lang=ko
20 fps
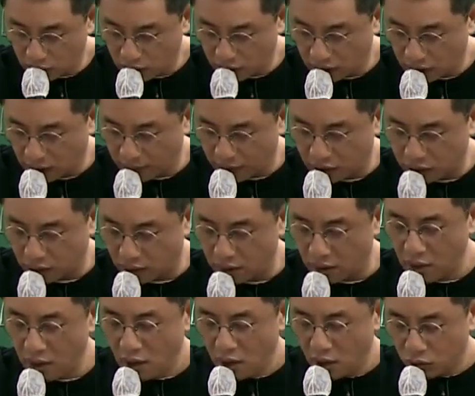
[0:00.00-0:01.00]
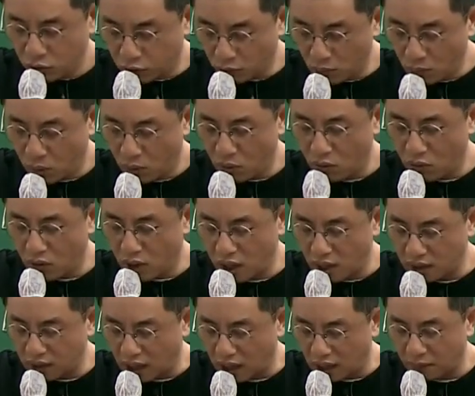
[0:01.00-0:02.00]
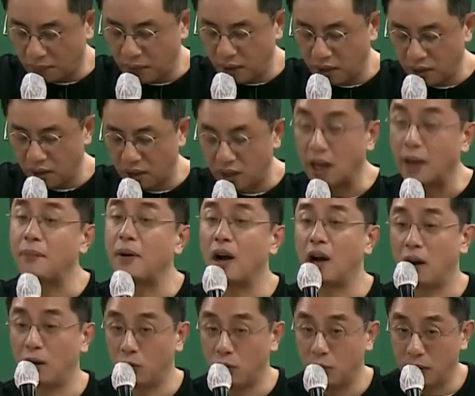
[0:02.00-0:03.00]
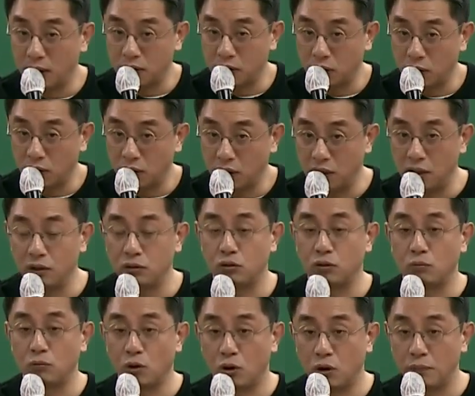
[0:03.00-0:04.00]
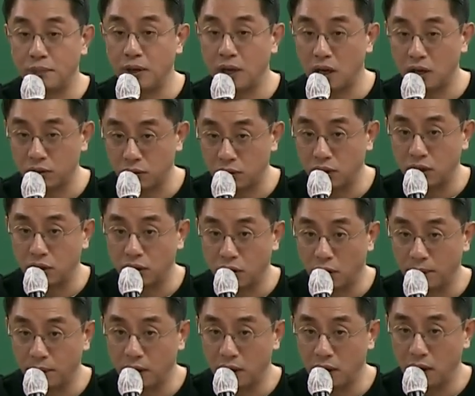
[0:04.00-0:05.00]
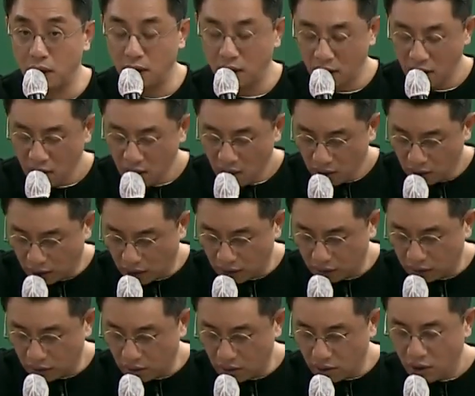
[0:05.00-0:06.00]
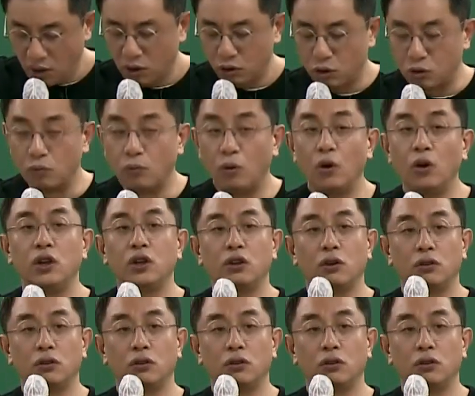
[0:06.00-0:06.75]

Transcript: 그렇게 되면서 중복과 낭비를 예방하고, 맞죠? 기능 중복을 피할 수 있는 겁니다. 그래서 규모의